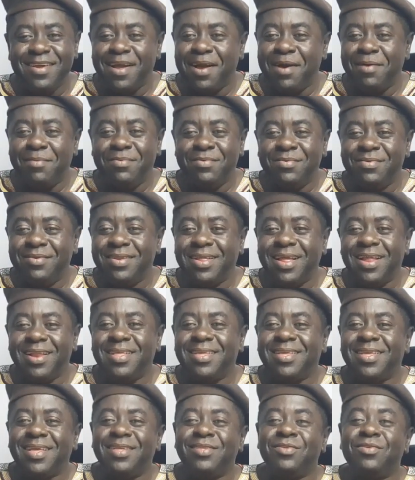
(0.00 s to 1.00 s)
Cameroun, ah,
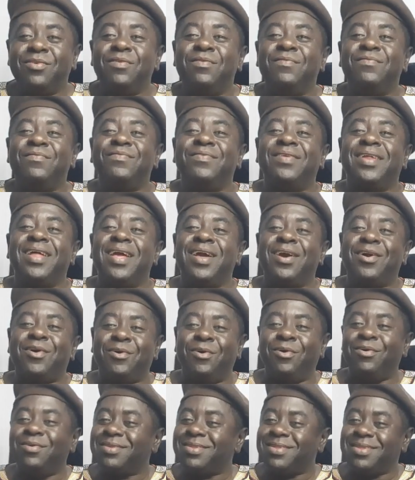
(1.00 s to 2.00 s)
c'est un vrai
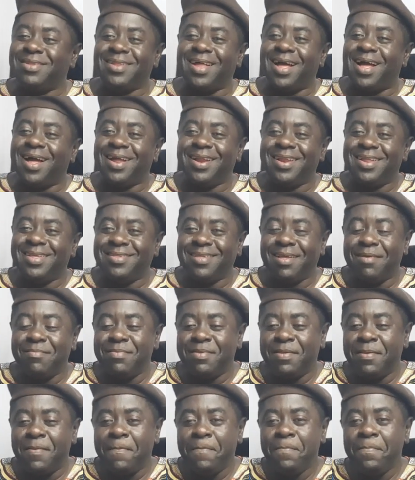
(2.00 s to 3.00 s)
continent, les
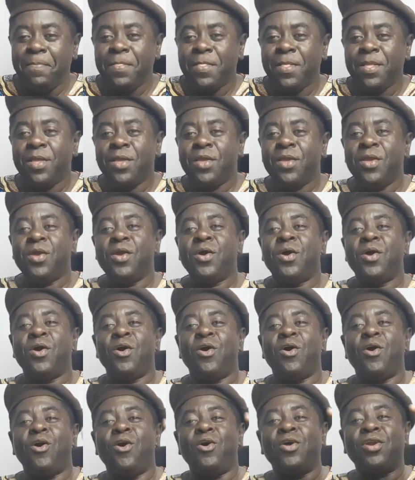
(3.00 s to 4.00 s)
amis.
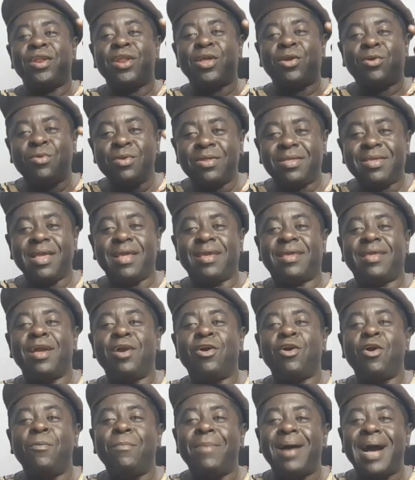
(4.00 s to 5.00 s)
On recrute
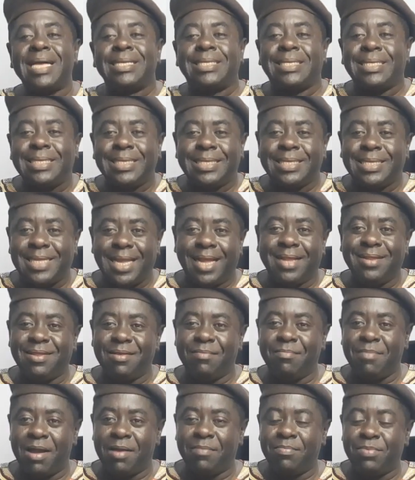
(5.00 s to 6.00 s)
quelqu'un comme assistant
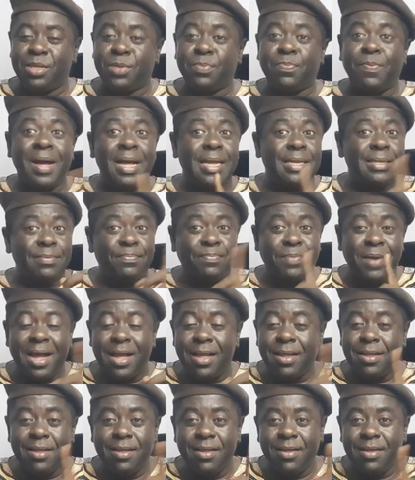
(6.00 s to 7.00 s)
de Mark pas,
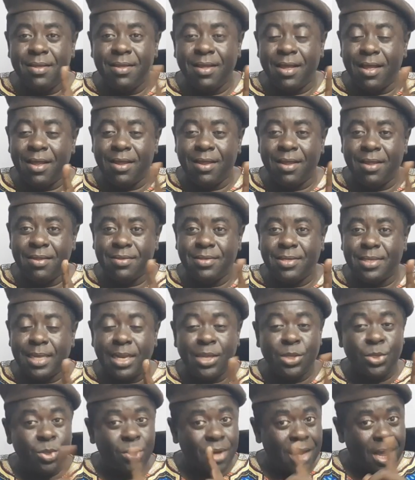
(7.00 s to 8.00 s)
euh,
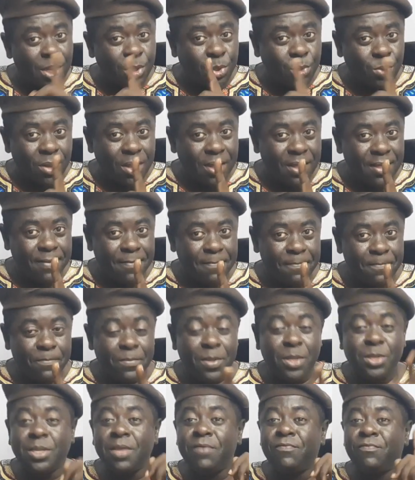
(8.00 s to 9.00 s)
sélectionné à juin. Hein.
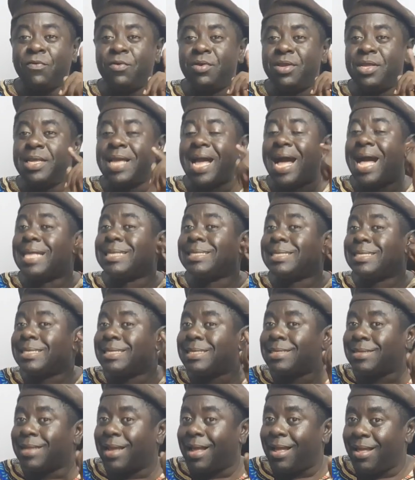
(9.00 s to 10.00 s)
parce qu'il faut
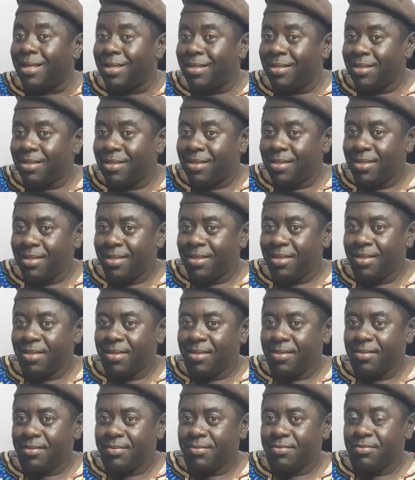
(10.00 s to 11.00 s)
assistant.
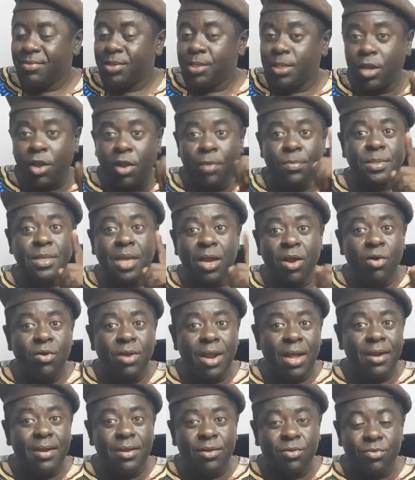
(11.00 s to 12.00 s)
C'est comme ça
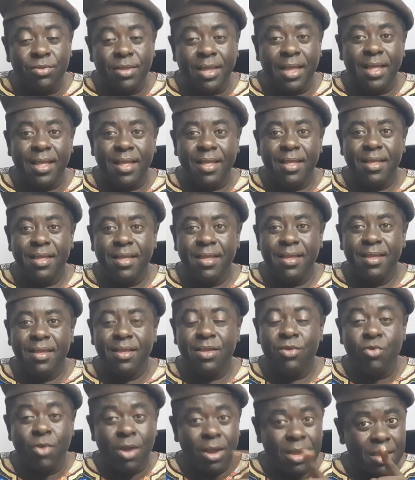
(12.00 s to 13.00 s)
qu'on l'a recruté, hein.
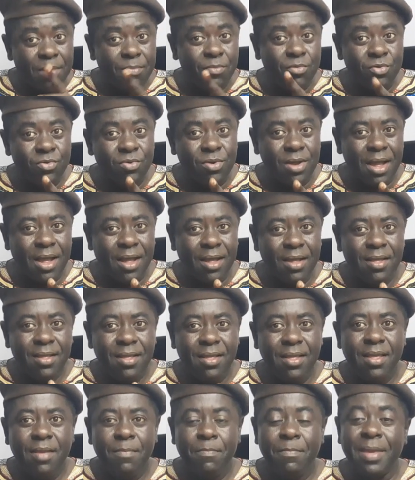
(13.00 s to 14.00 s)
Joachim Mununga.
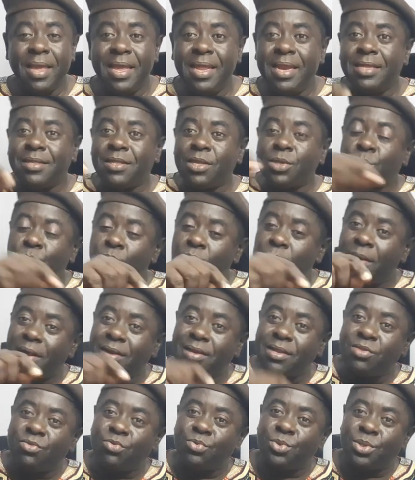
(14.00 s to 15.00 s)
Mais il était sur le
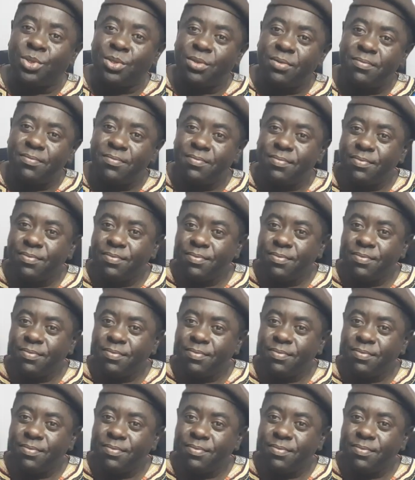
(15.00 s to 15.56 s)
banc des touches.